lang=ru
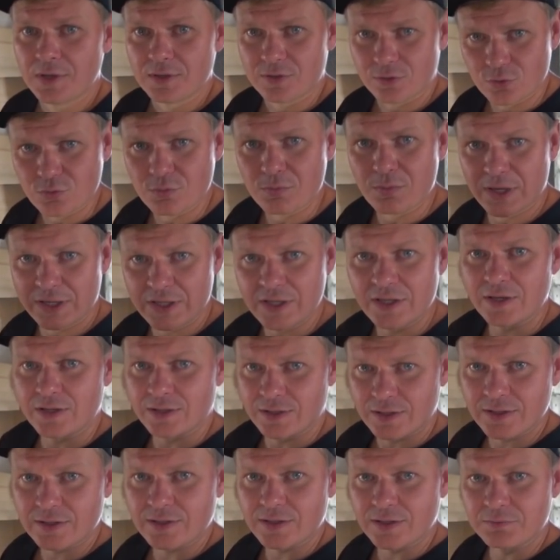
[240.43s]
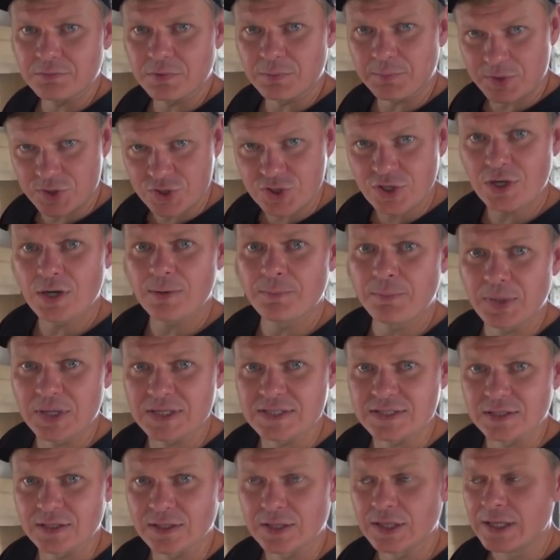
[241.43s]
ну, баня, она как бы
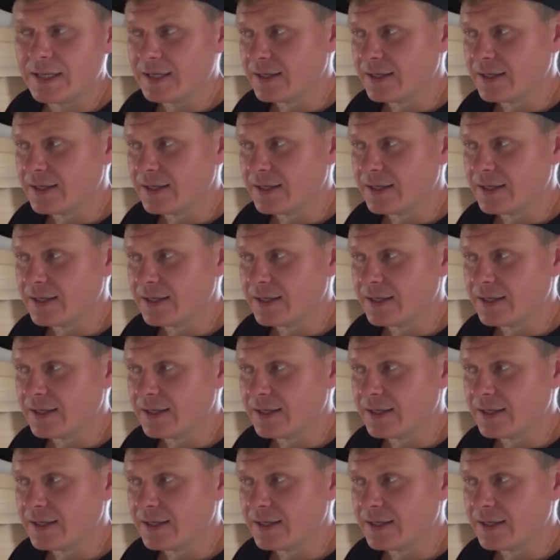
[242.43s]
пожароопасна.